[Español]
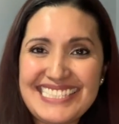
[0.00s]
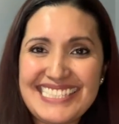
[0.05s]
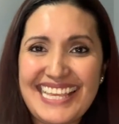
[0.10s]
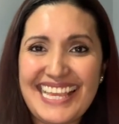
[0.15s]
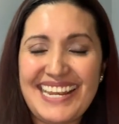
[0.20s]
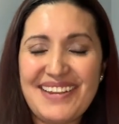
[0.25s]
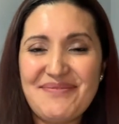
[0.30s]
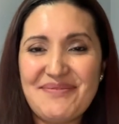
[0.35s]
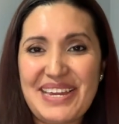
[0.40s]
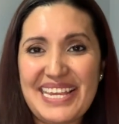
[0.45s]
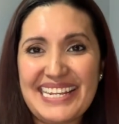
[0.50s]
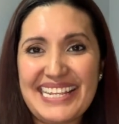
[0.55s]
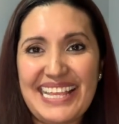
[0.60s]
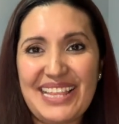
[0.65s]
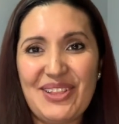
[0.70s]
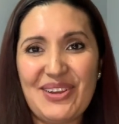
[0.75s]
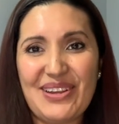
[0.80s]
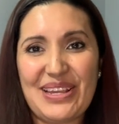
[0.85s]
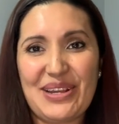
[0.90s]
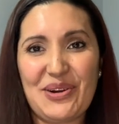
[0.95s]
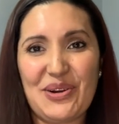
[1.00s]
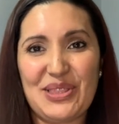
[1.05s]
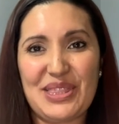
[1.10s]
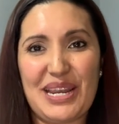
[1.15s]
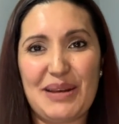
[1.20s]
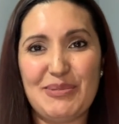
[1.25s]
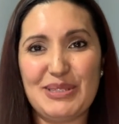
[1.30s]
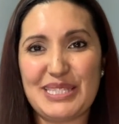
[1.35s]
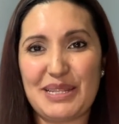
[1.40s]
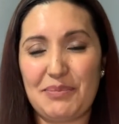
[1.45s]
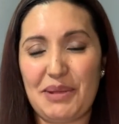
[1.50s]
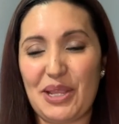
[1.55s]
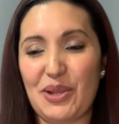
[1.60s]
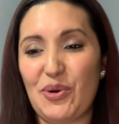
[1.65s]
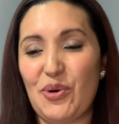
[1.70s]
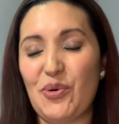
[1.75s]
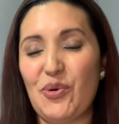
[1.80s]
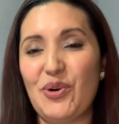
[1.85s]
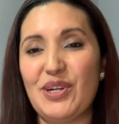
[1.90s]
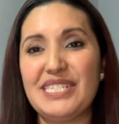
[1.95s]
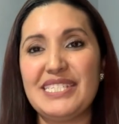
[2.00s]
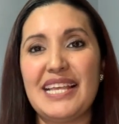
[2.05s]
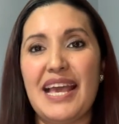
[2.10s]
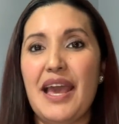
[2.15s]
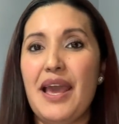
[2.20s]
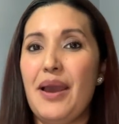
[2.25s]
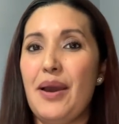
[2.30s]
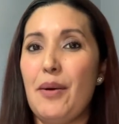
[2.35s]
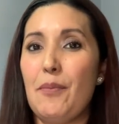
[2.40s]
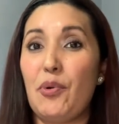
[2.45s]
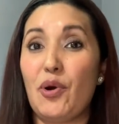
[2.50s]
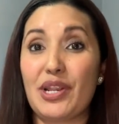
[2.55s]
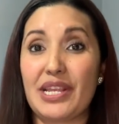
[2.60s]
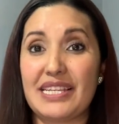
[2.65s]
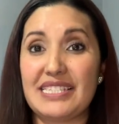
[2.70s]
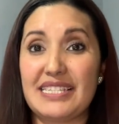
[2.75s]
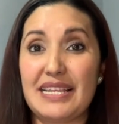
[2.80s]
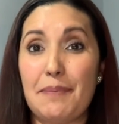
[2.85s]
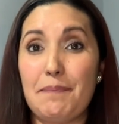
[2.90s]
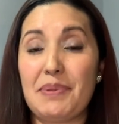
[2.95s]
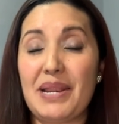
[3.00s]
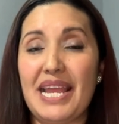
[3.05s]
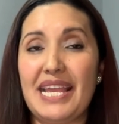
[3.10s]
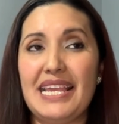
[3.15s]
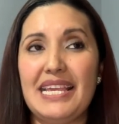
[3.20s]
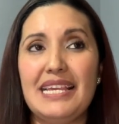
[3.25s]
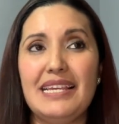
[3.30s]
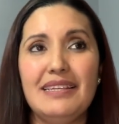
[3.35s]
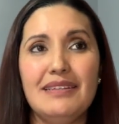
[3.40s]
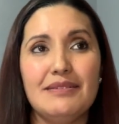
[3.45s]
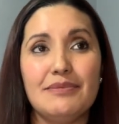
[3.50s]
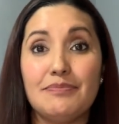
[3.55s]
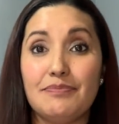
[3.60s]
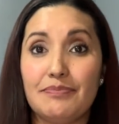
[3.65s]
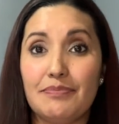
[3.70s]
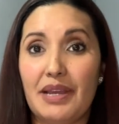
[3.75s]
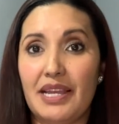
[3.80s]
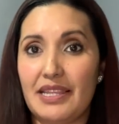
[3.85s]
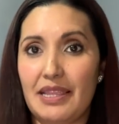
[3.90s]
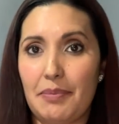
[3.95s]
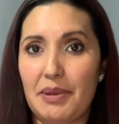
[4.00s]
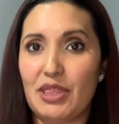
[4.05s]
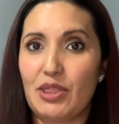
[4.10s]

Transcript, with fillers: ¿Quieren ver qué es lo que encontramos en Michael Kors? Porque siempre ahí... Me, ya me